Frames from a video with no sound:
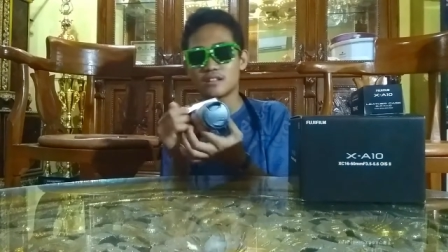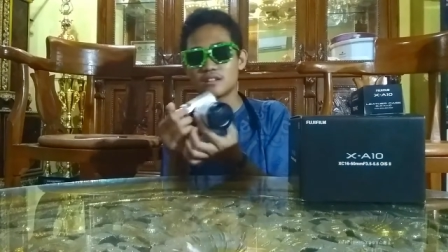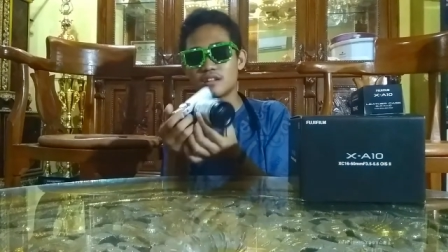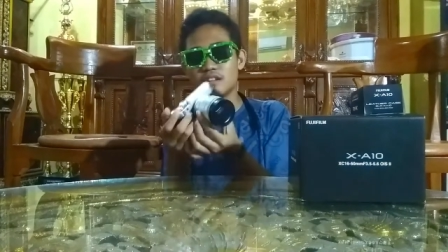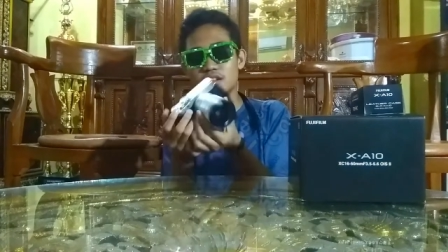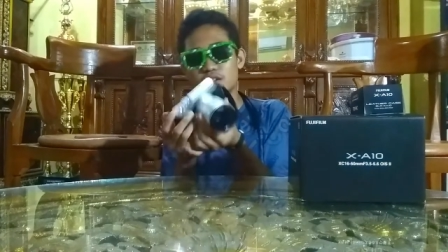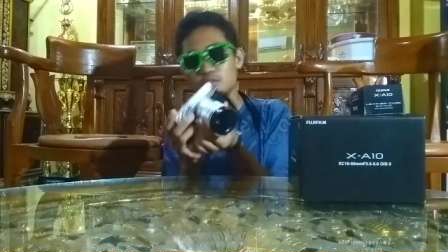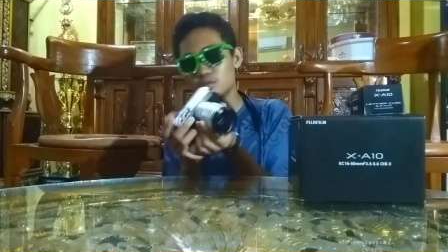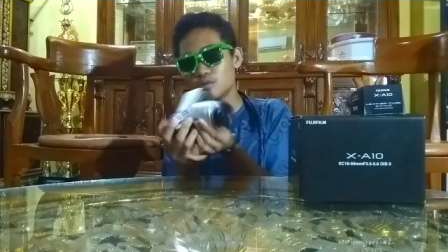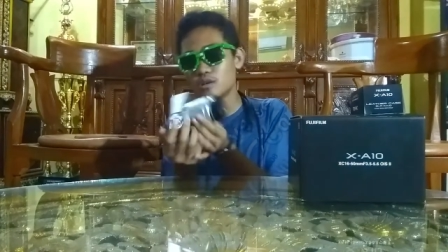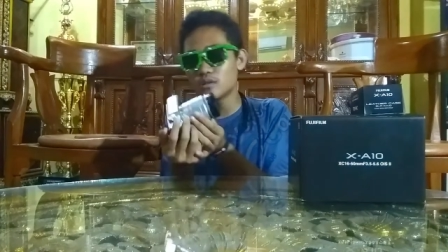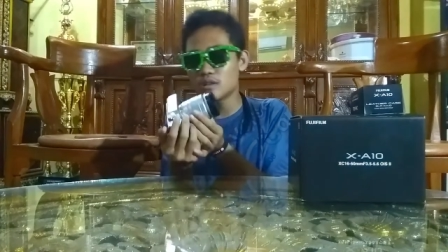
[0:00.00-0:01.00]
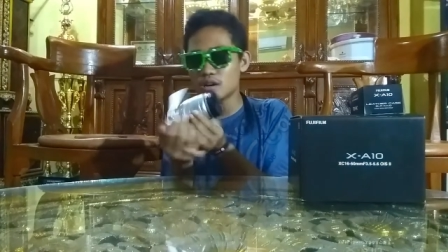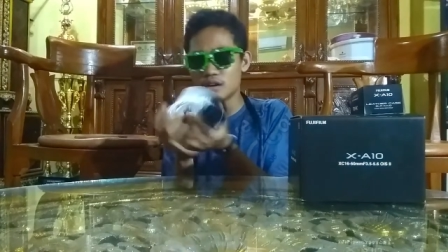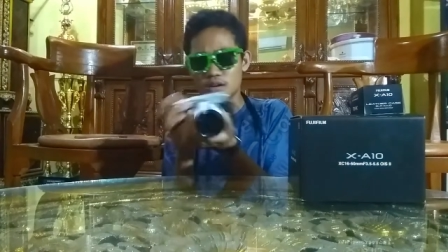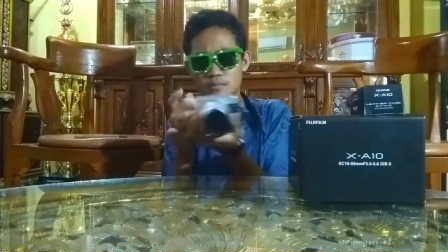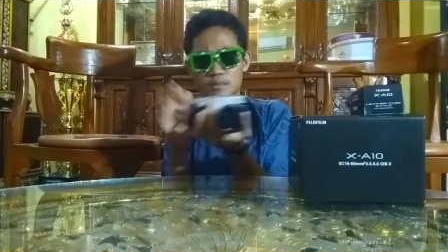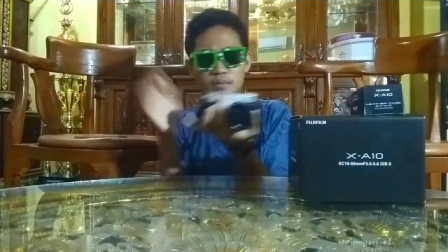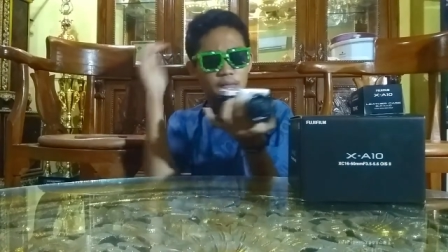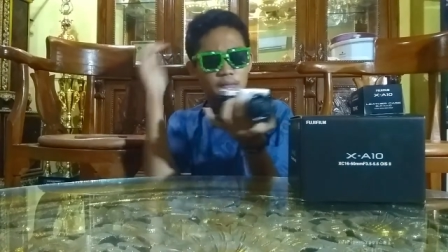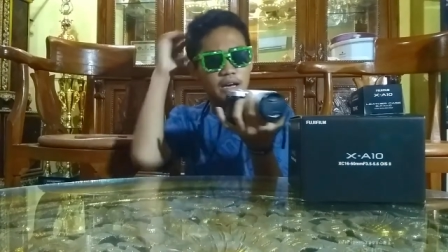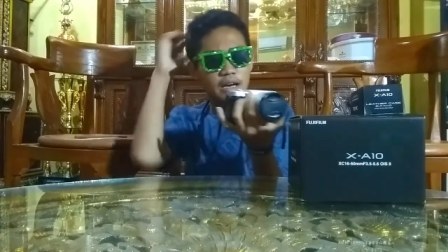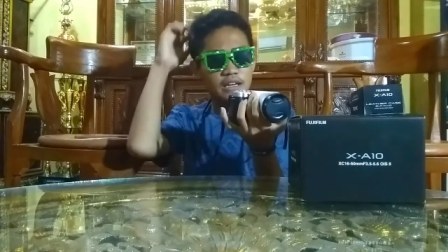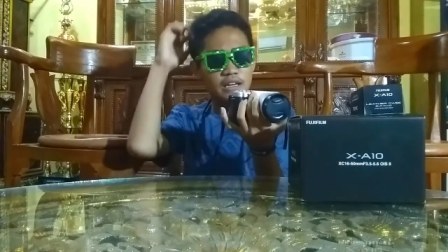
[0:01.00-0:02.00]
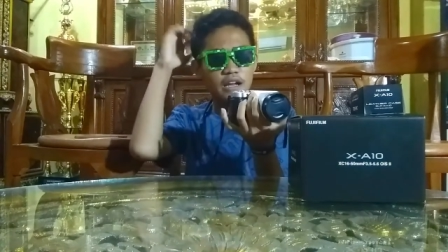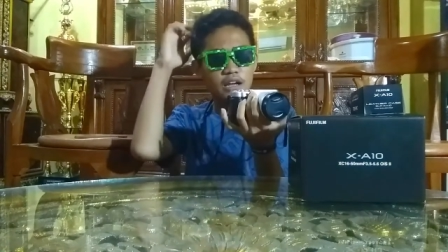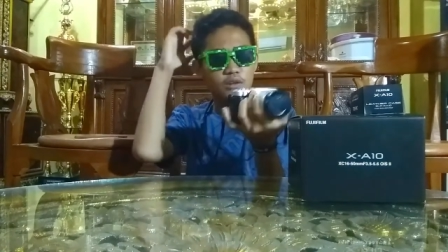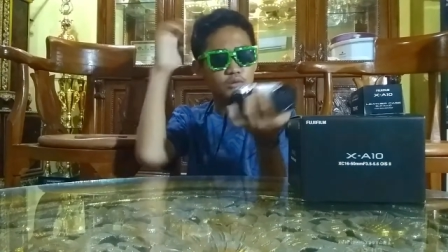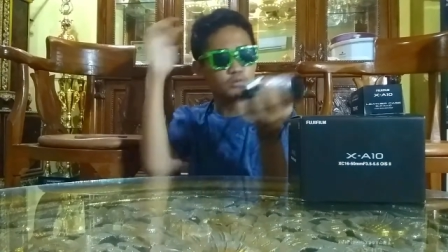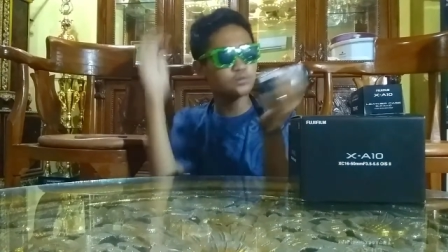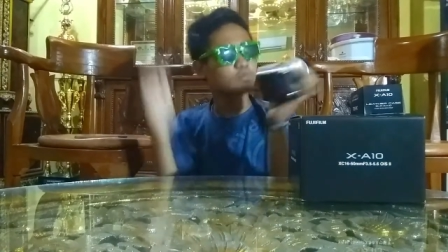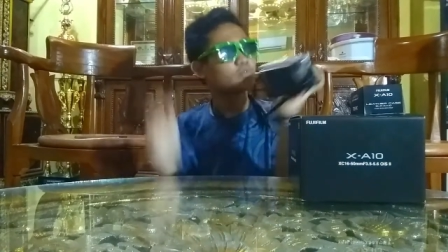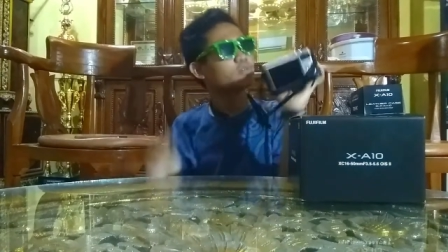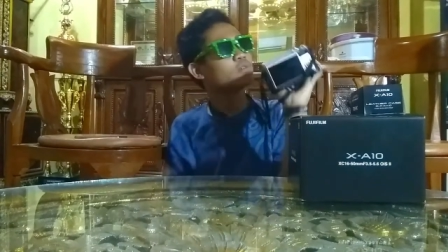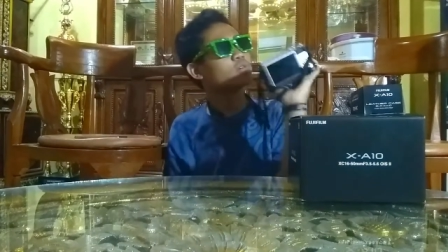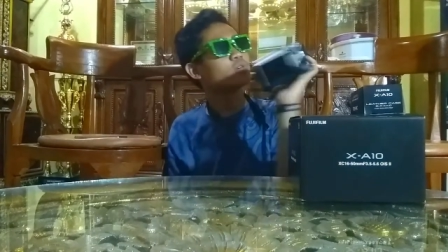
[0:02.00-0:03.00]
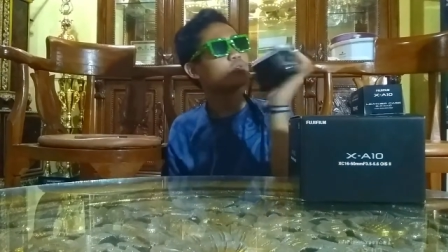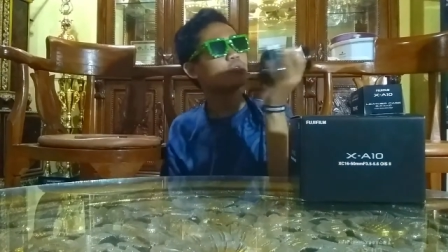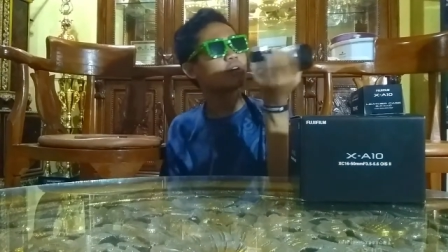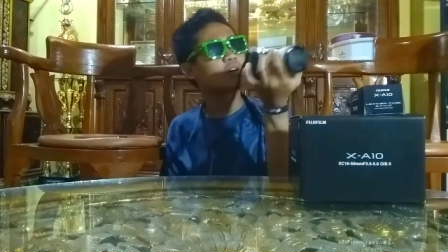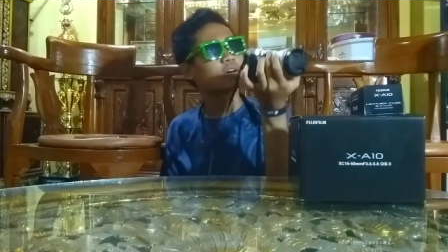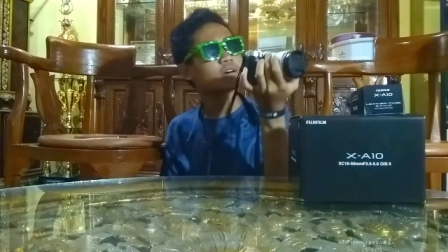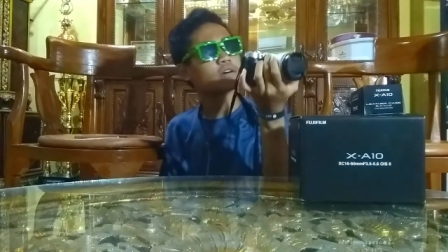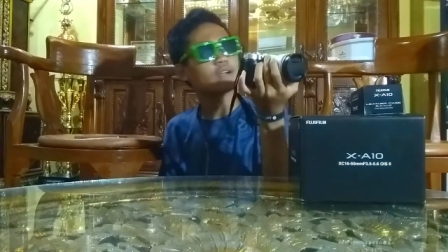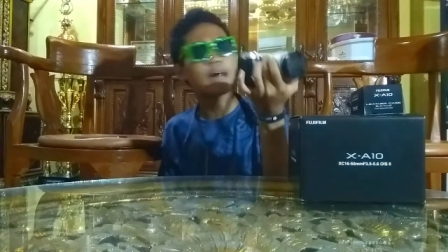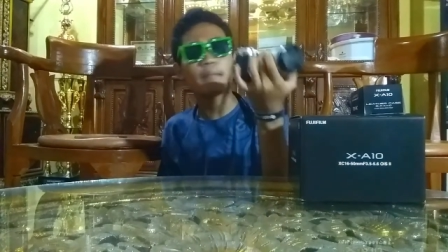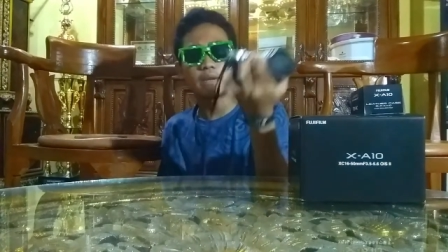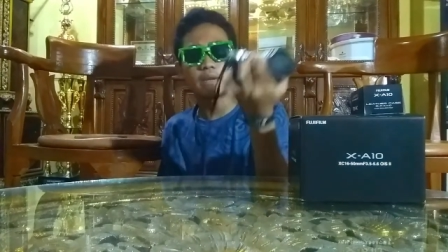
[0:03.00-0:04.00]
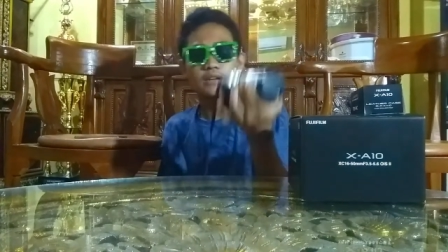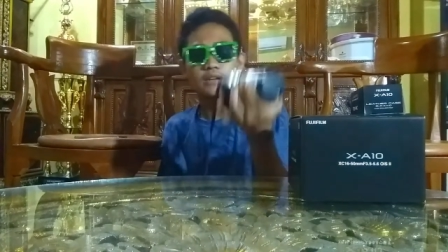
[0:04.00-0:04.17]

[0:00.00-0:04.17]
dan ini juga udah beberapa hari yang lalu gue dapetin